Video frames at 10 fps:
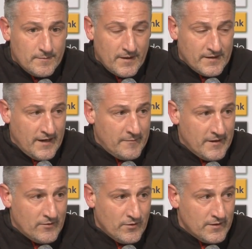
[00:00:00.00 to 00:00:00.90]
Patrick Herrmann
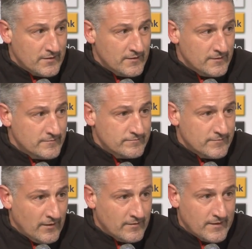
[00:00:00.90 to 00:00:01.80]
natürlich, äh,
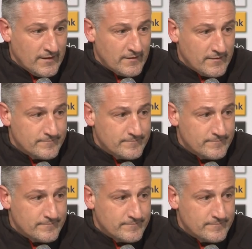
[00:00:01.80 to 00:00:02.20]
ja, ich denke,